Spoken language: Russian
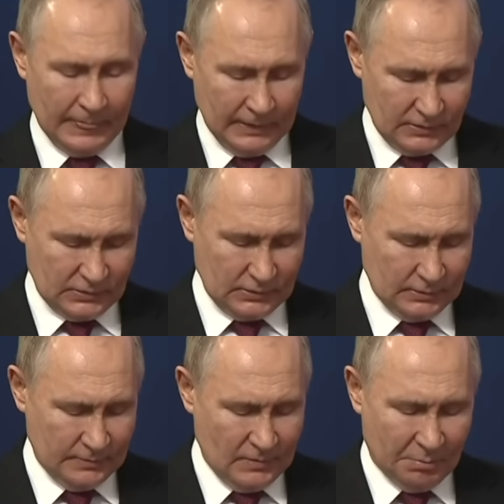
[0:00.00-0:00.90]
с
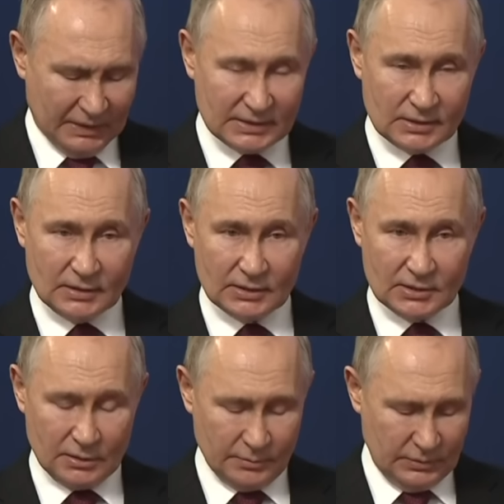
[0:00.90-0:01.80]

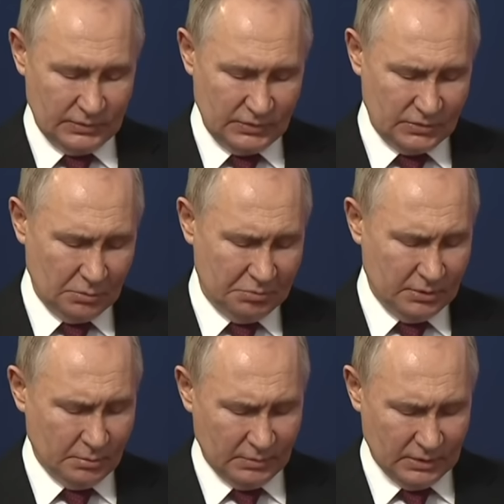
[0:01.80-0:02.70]
председателем Си
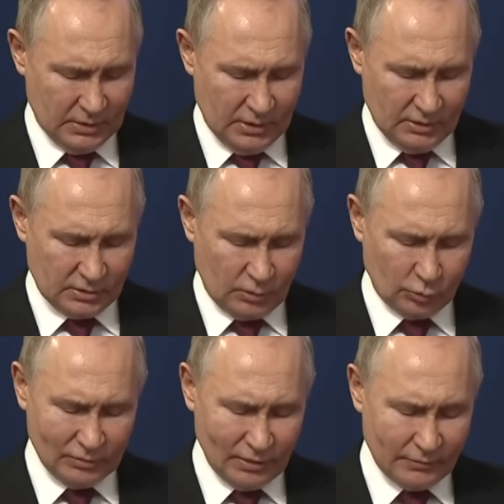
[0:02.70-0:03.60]
Цзиньпинем мы с
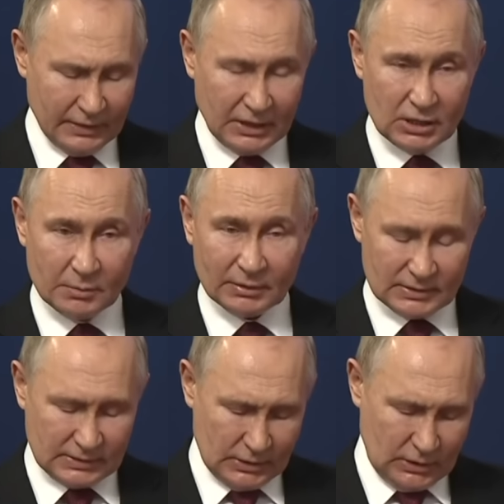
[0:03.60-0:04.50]
удовлетворением
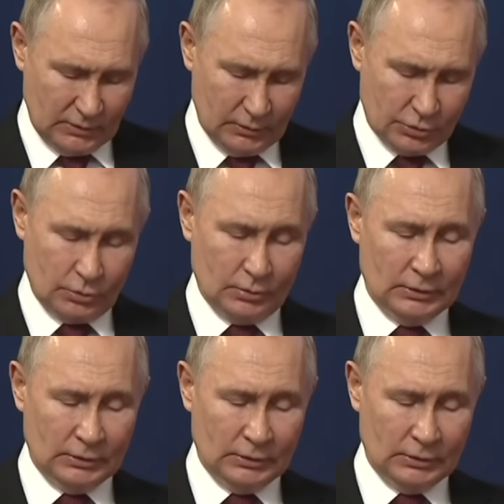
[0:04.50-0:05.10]
констатировали, что